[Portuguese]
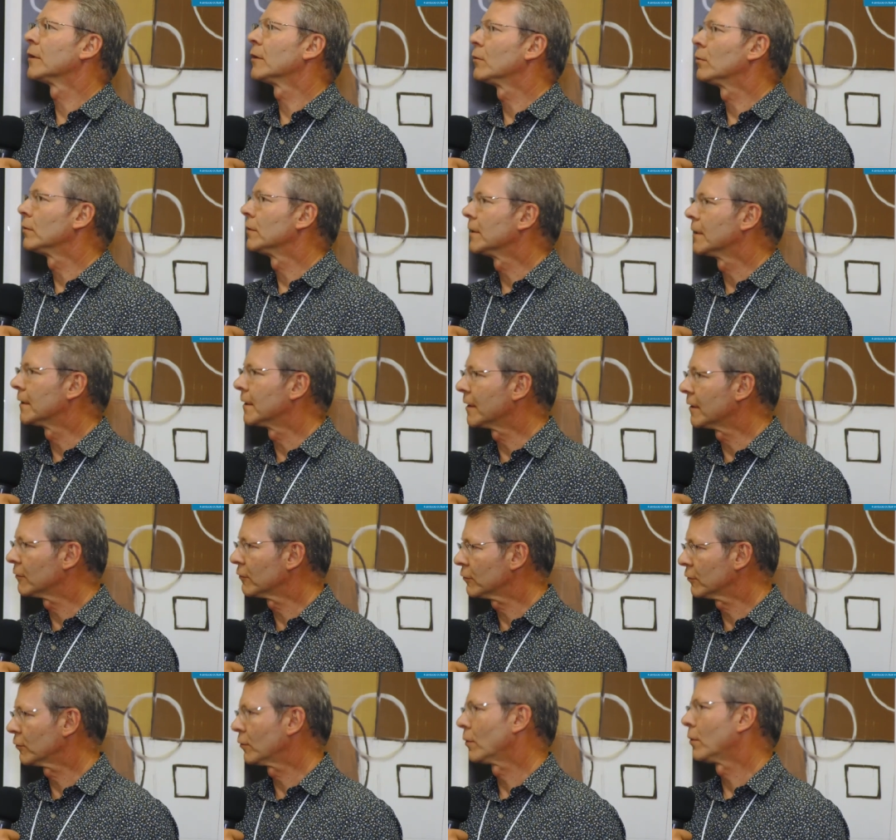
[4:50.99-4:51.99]
que cuida da
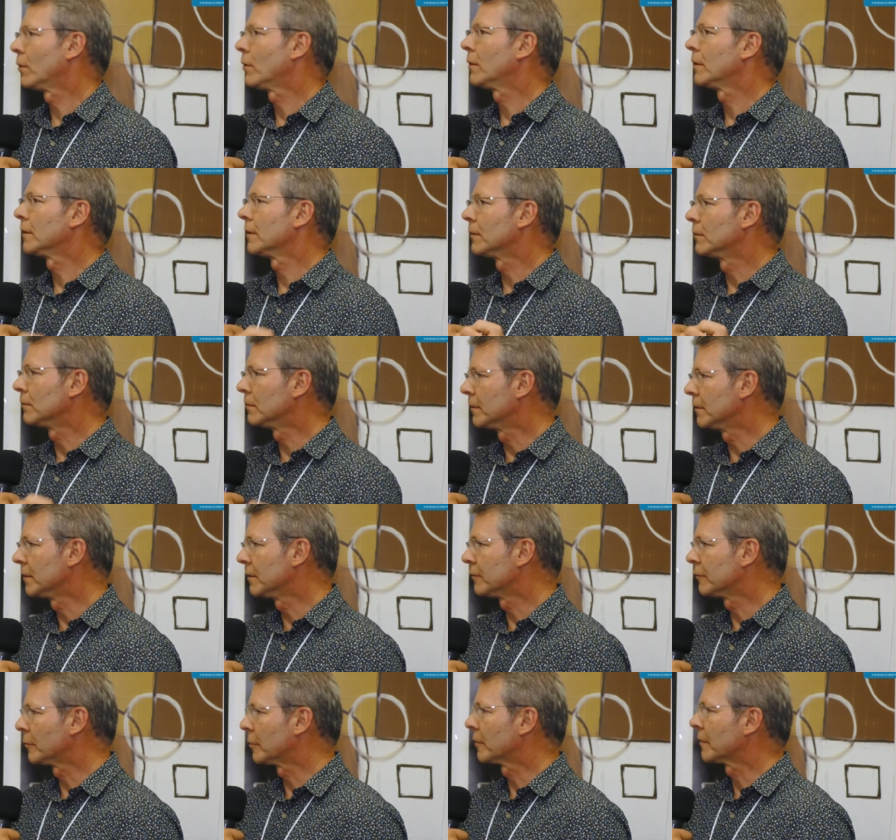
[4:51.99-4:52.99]
história do
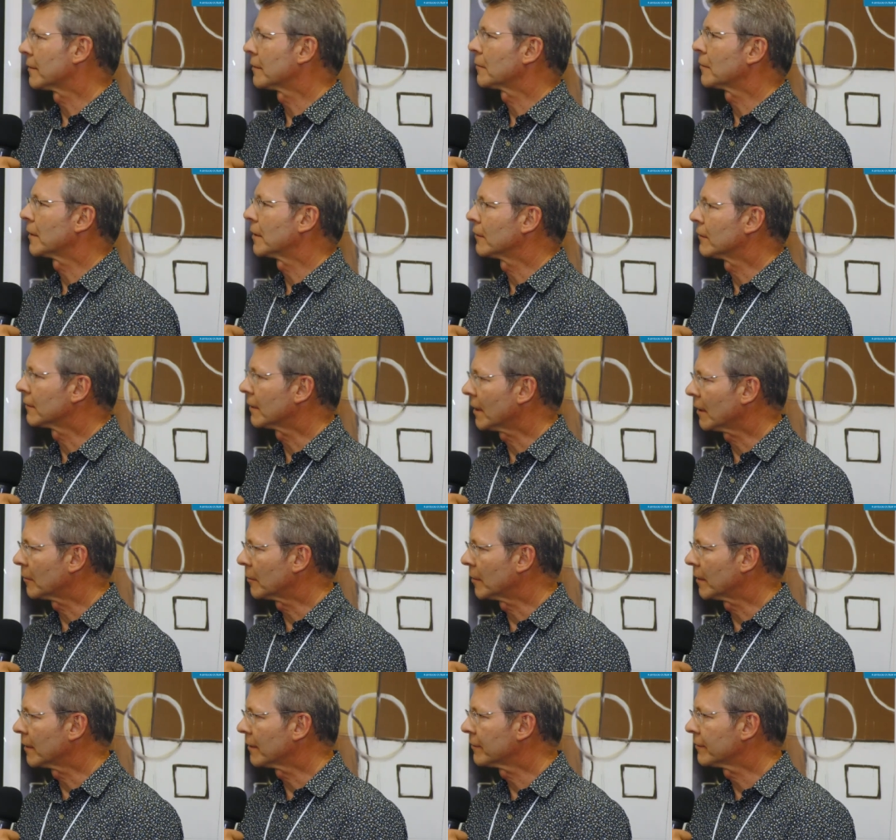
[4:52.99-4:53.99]
livro, por exemplo, que é editado
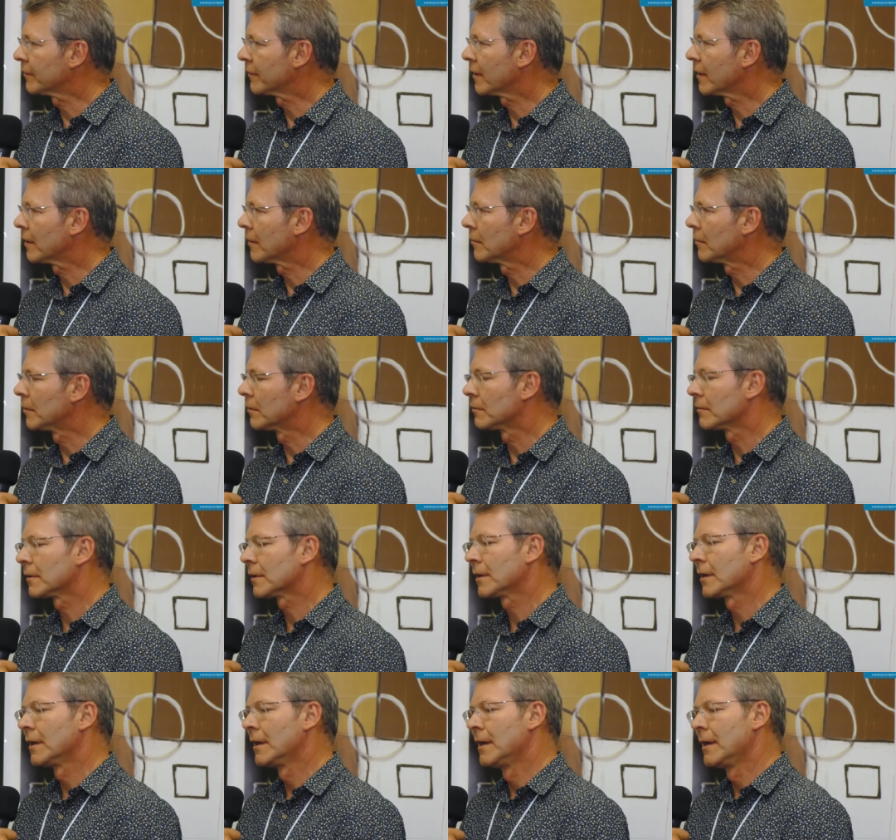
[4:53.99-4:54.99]
pela FEB. Não
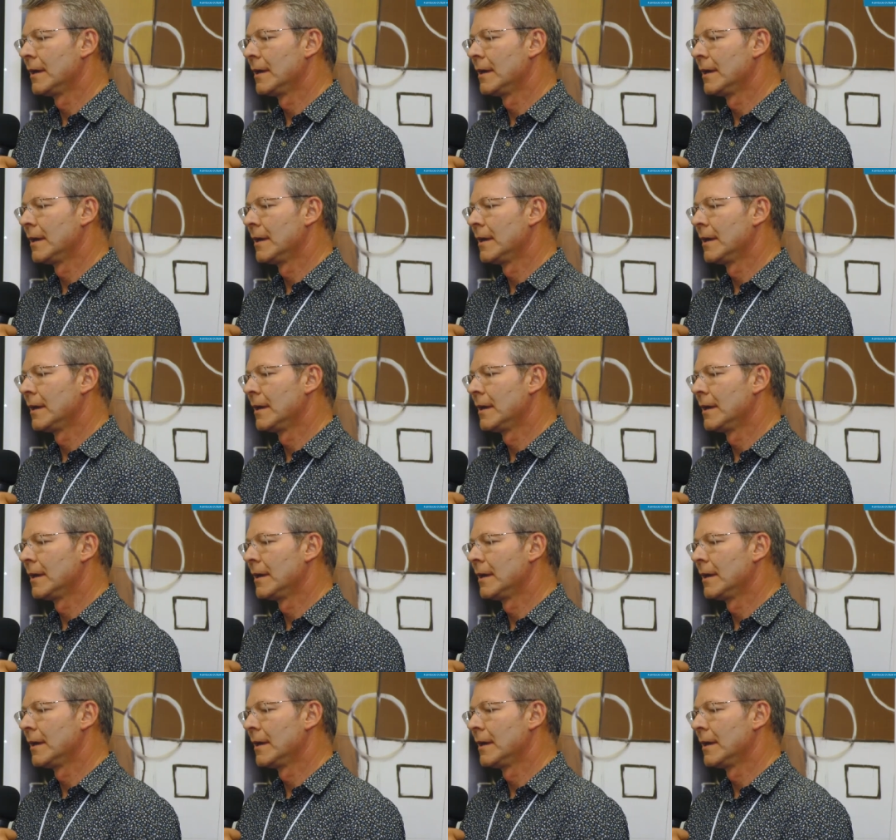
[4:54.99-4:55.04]
é?